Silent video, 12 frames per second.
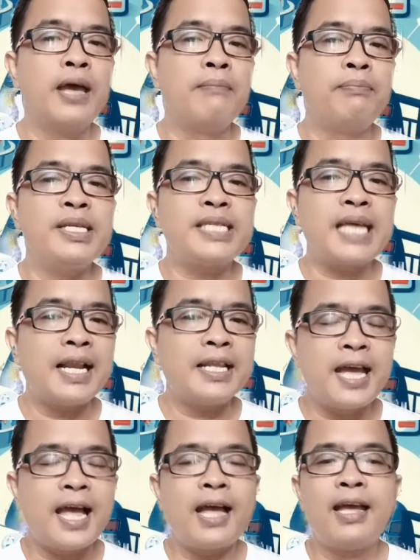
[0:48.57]

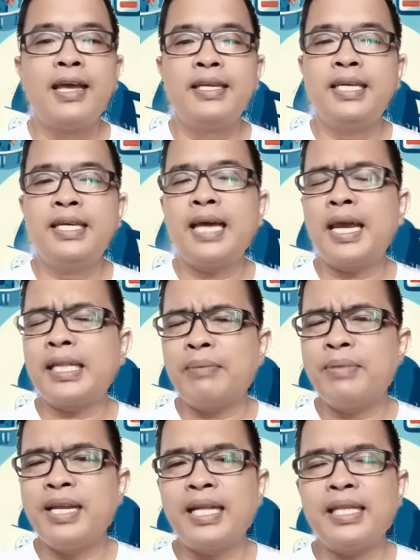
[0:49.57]
Misalnya, jika kita
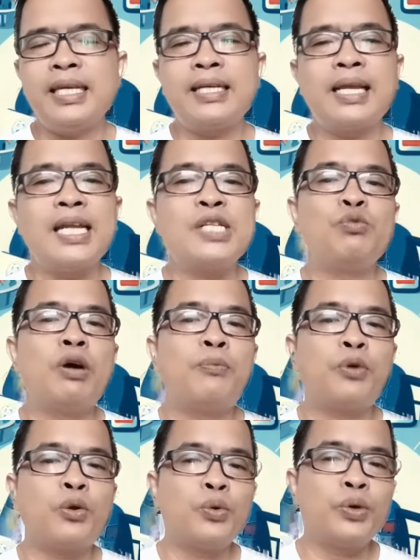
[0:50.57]
melihat iklan sebuah
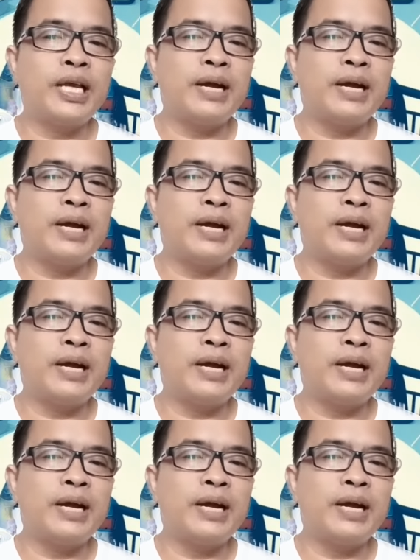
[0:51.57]
produk